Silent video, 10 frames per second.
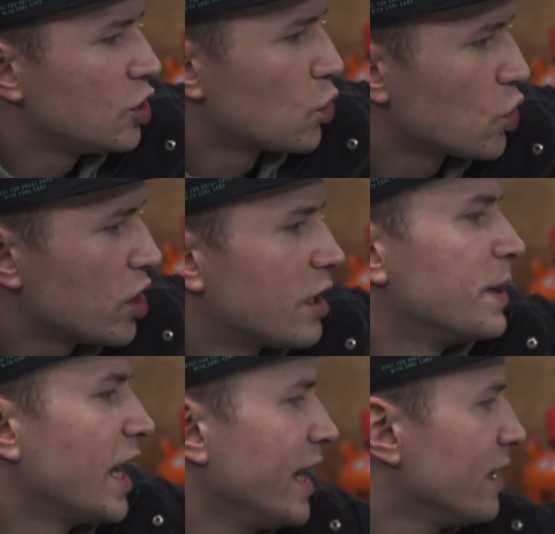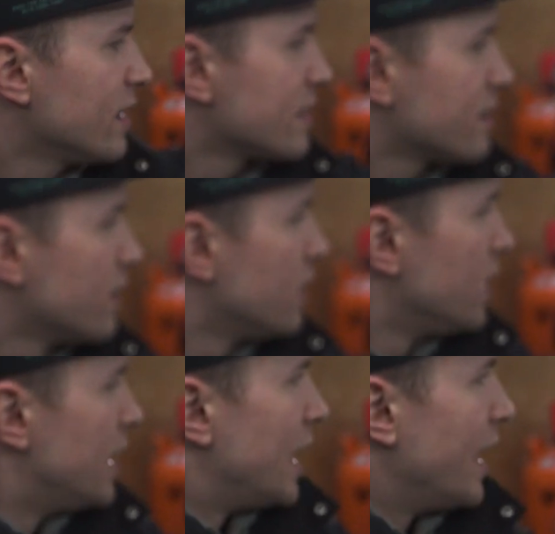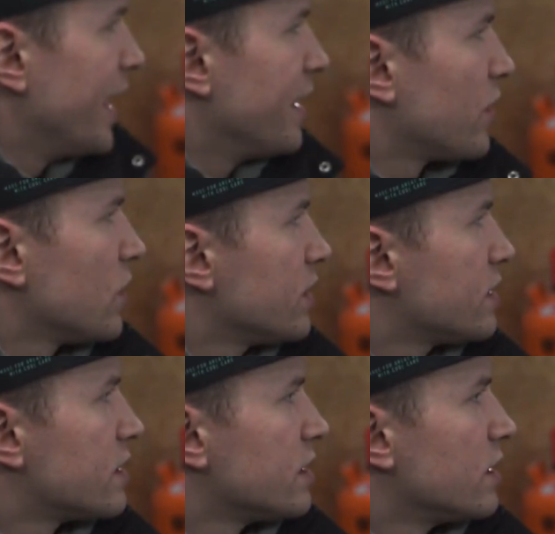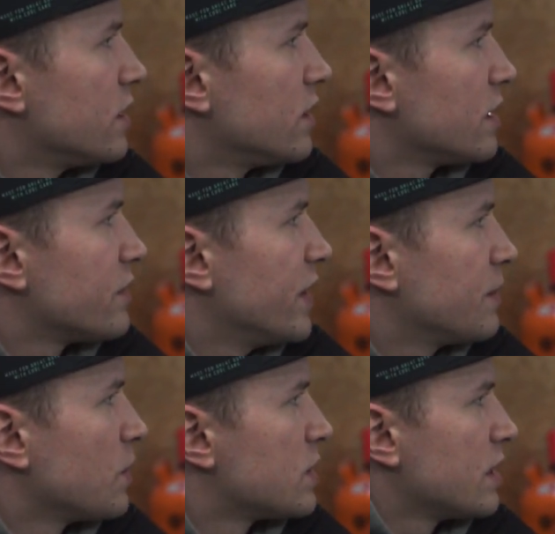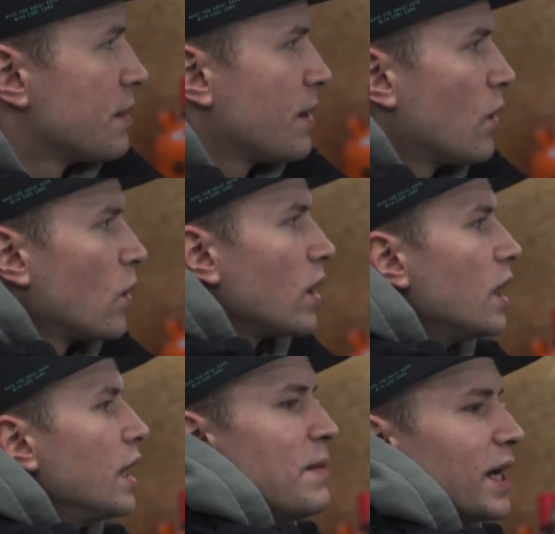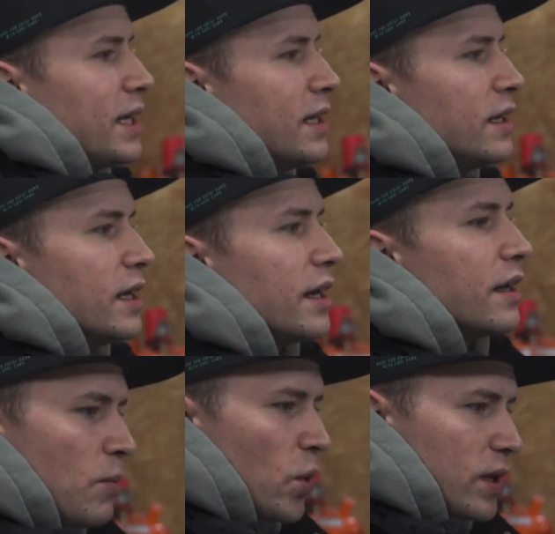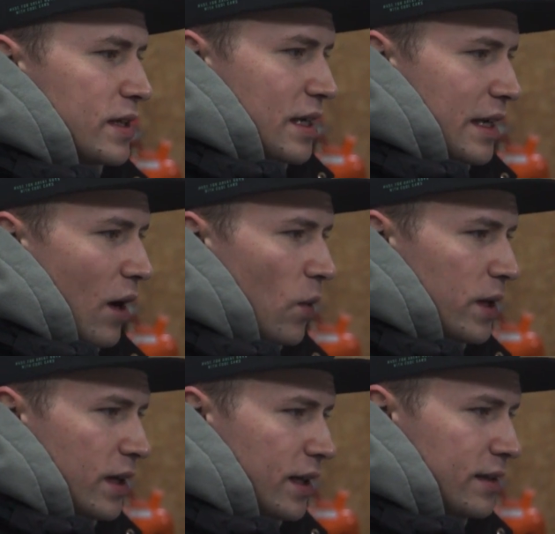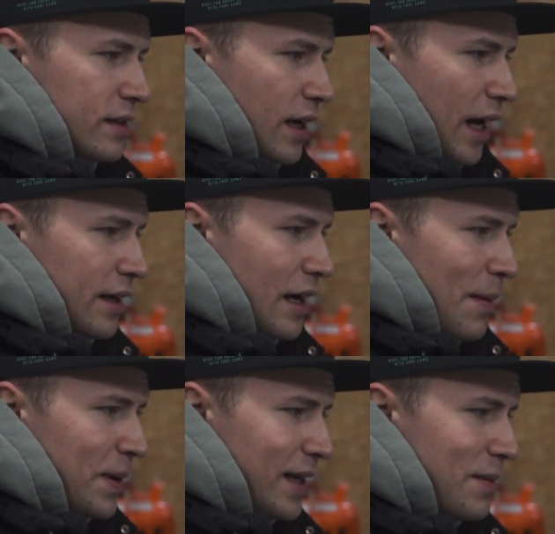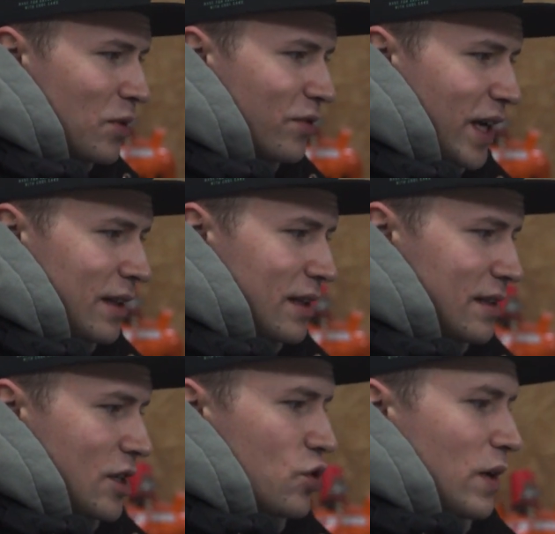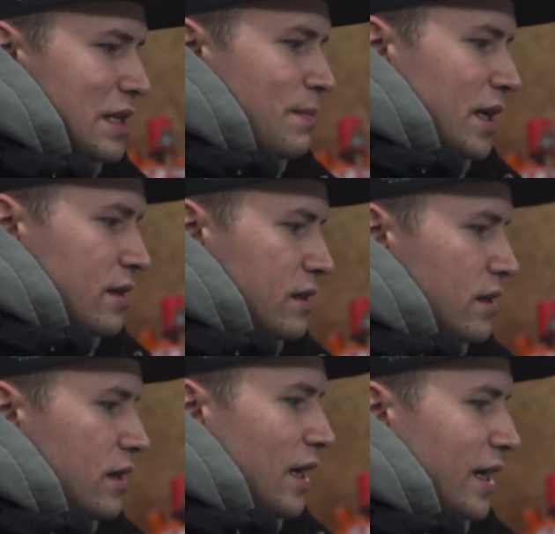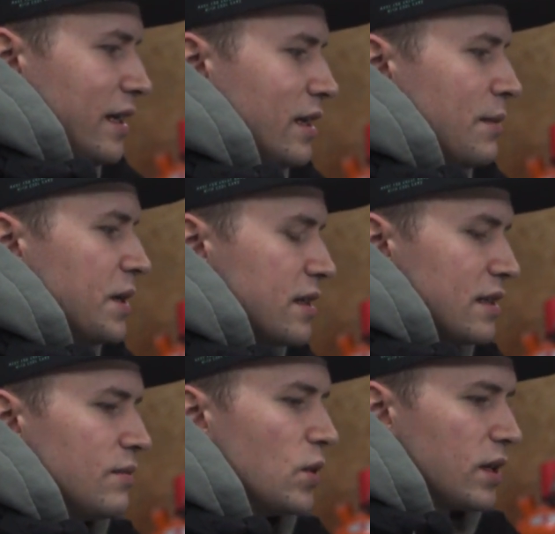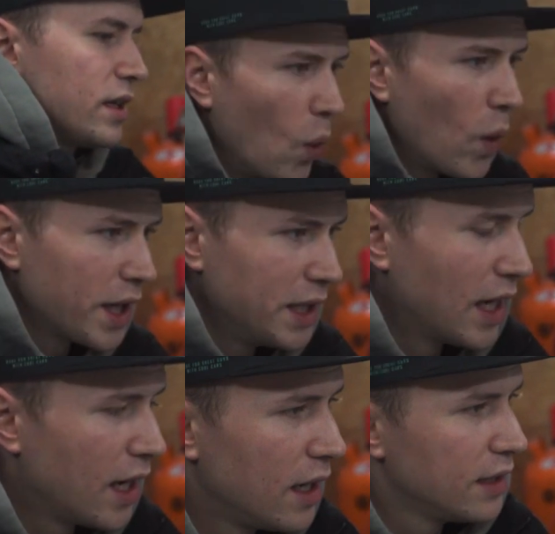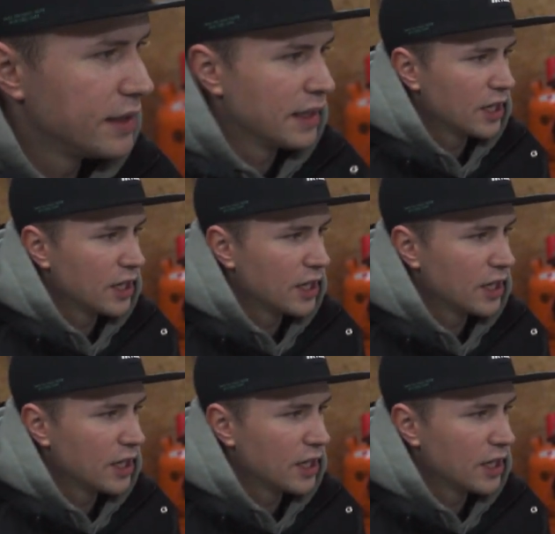die Stoßstange mit eingelassen leider Gottes, äh, das werden wir uns dann aber auch beim Lackieren dann möglichst genau hier in dieser Kante abkleben und werden das dann schwarz-matt äh, lackieren, damit das dann wirklich original den